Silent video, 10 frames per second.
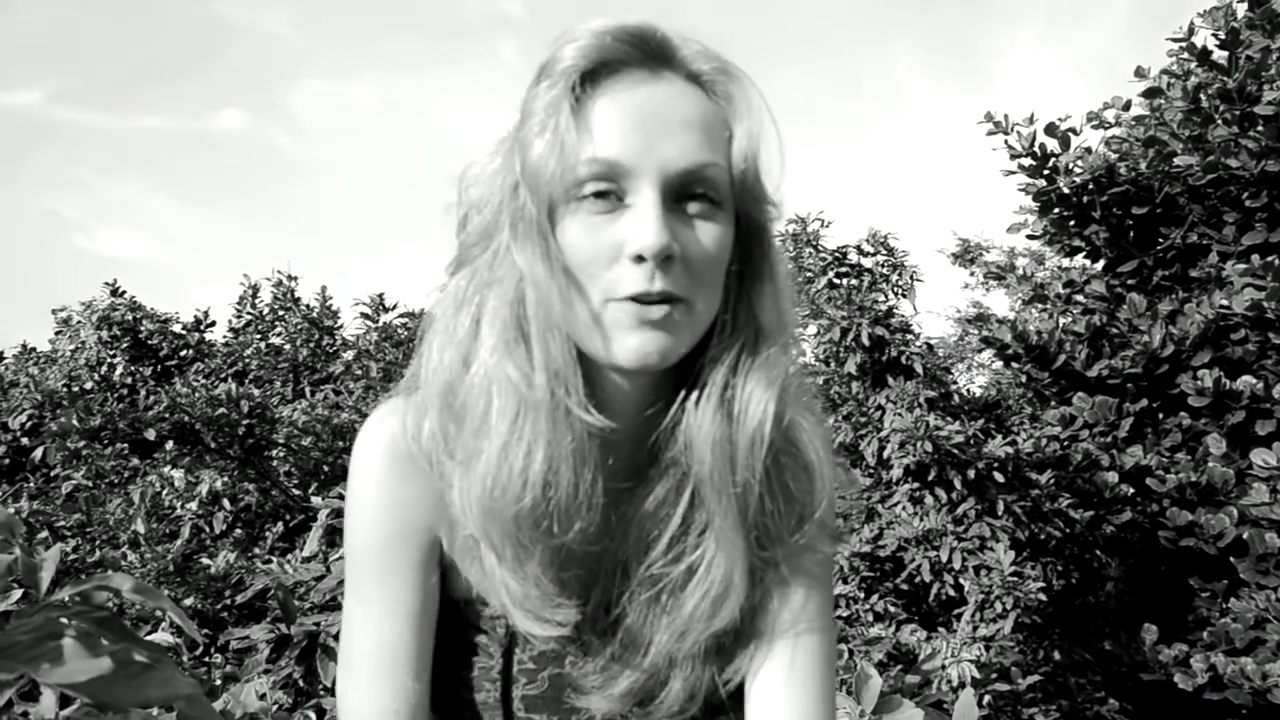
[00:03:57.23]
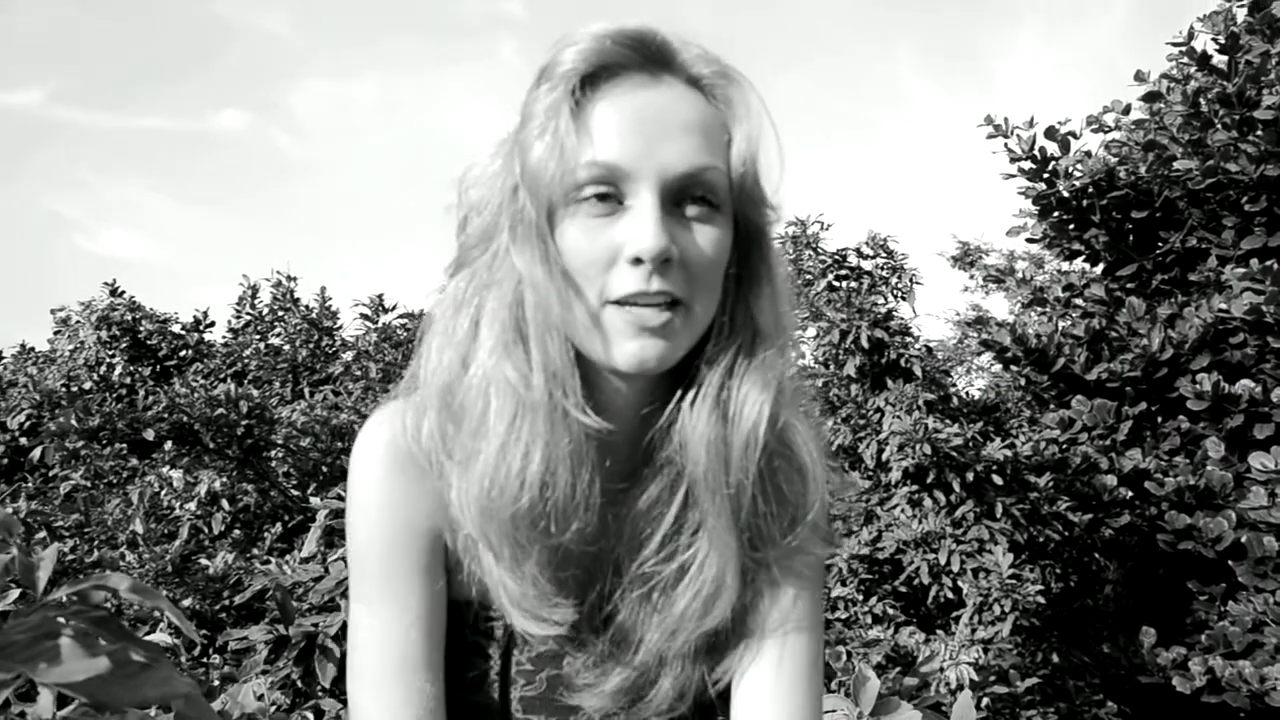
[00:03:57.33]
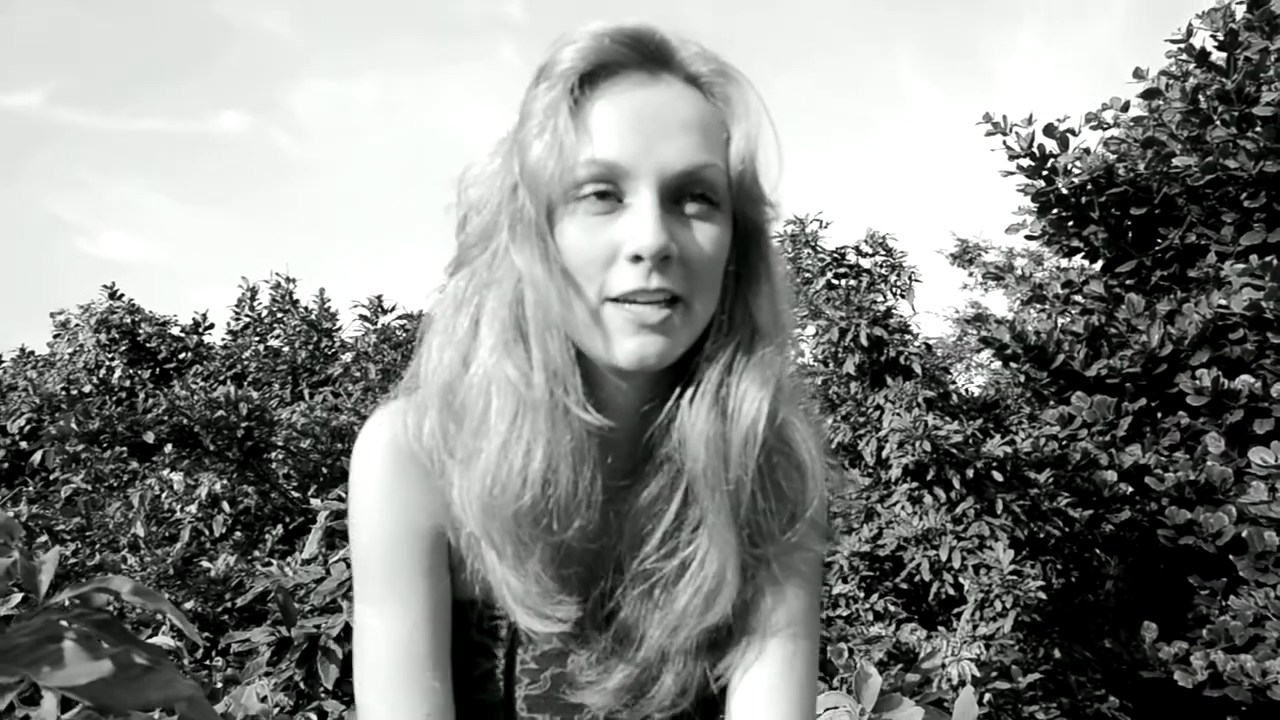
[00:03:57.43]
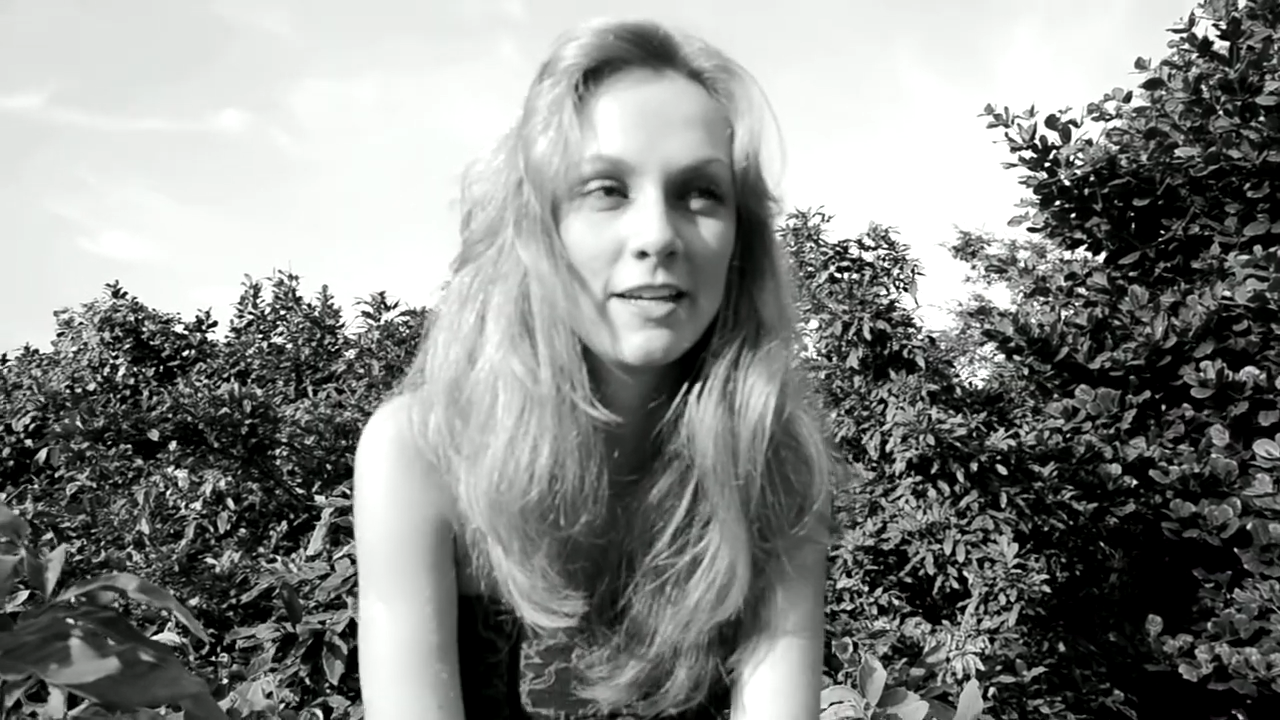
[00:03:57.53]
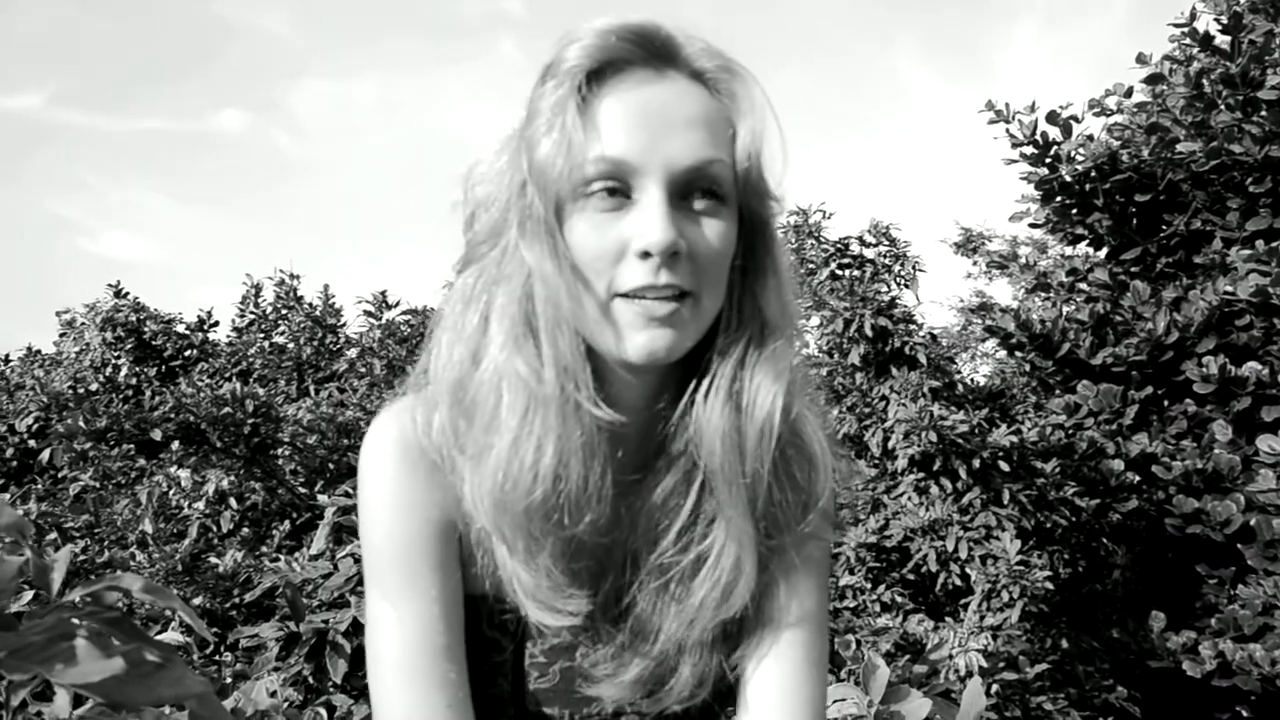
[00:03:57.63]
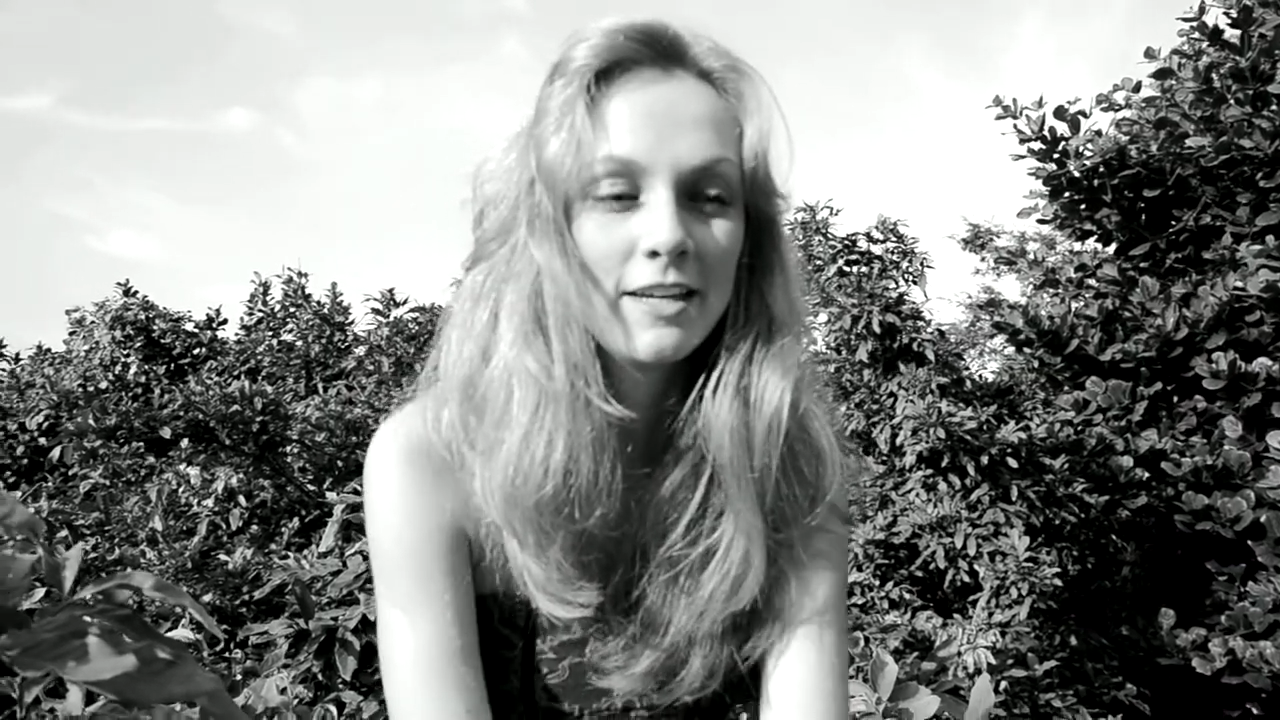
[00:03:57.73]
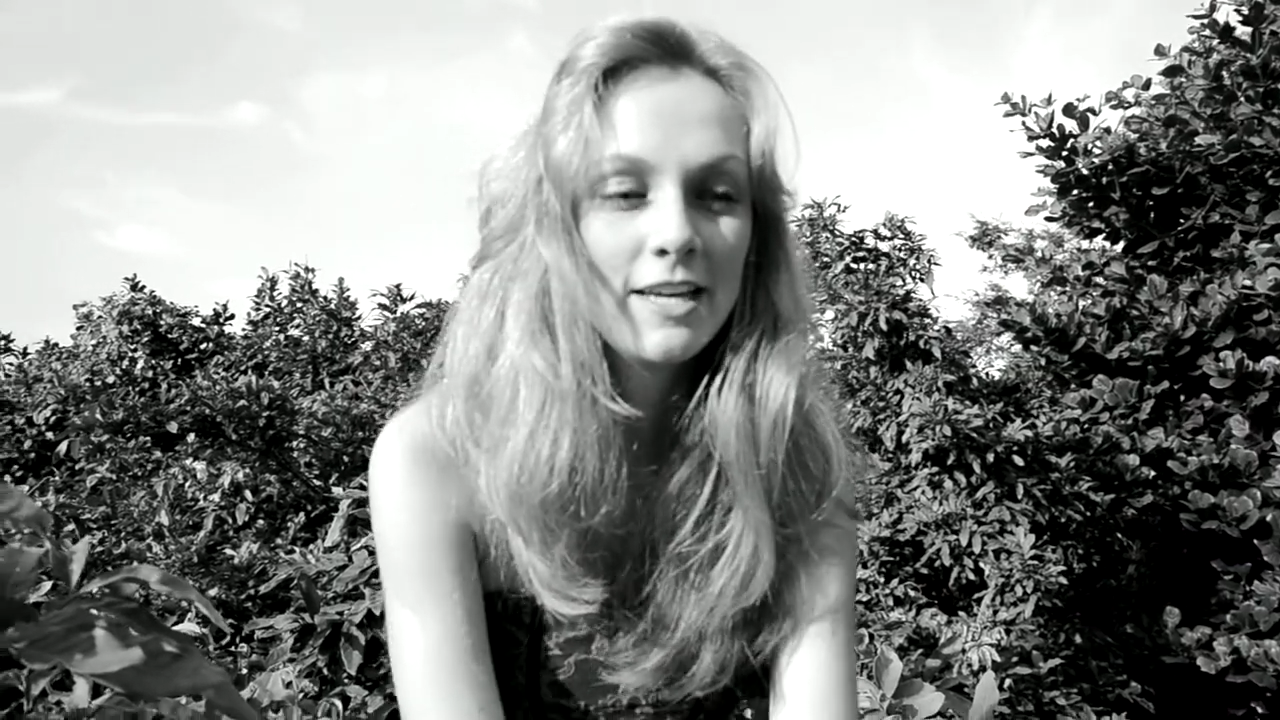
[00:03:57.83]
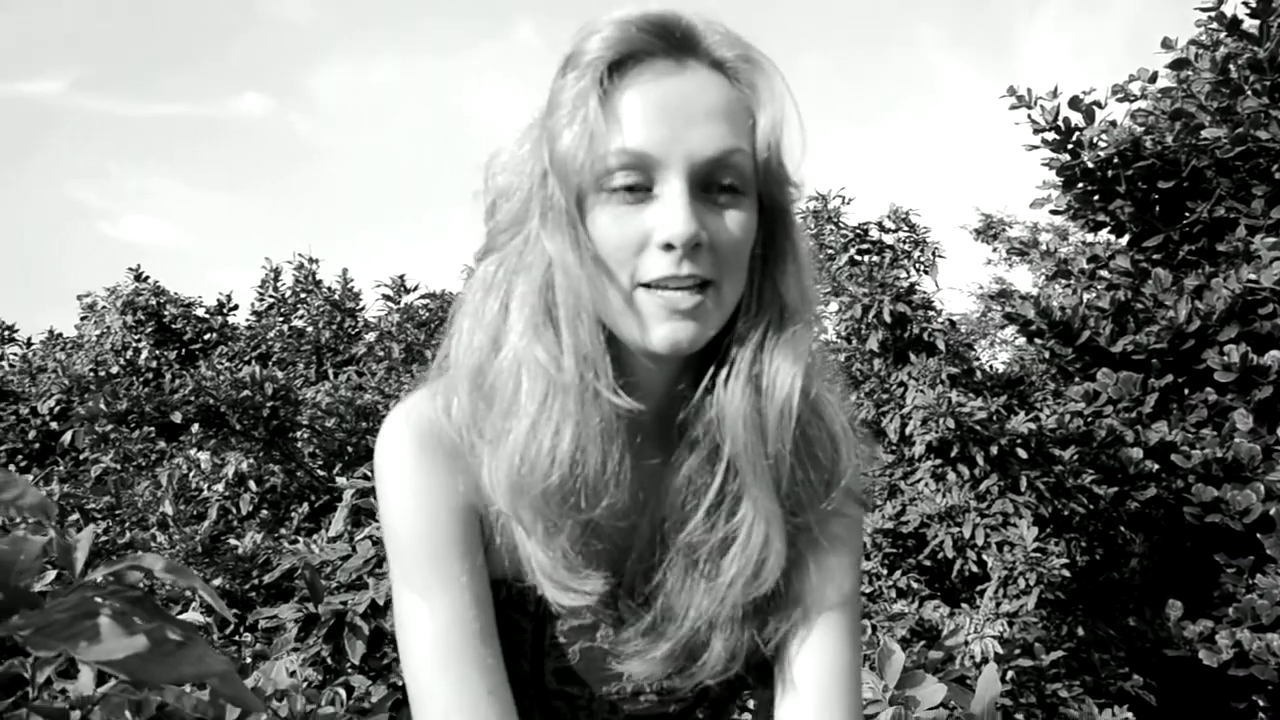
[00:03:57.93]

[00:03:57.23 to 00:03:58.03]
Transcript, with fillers: porque